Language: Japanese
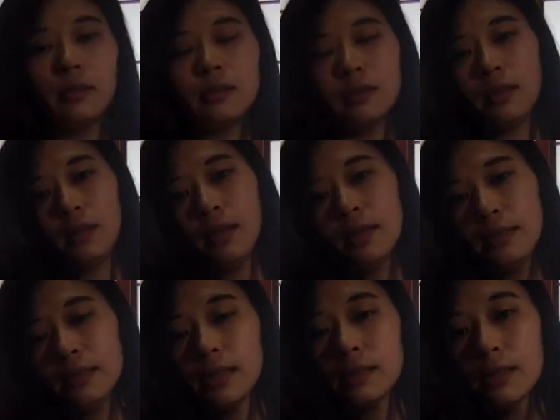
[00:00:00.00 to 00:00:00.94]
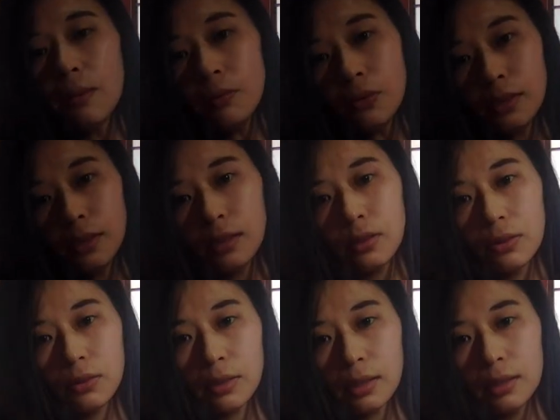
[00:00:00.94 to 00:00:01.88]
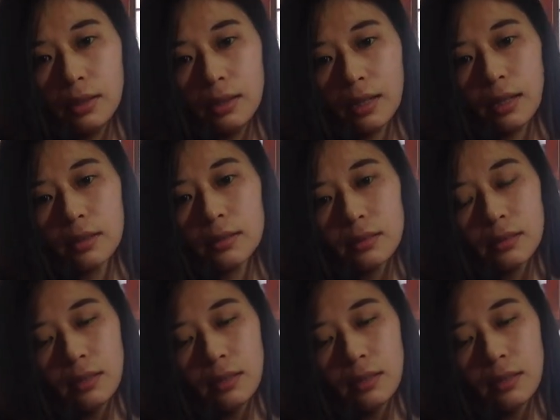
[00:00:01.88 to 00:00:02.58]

ですね、何でしたっけ、散歩に行くときになんか、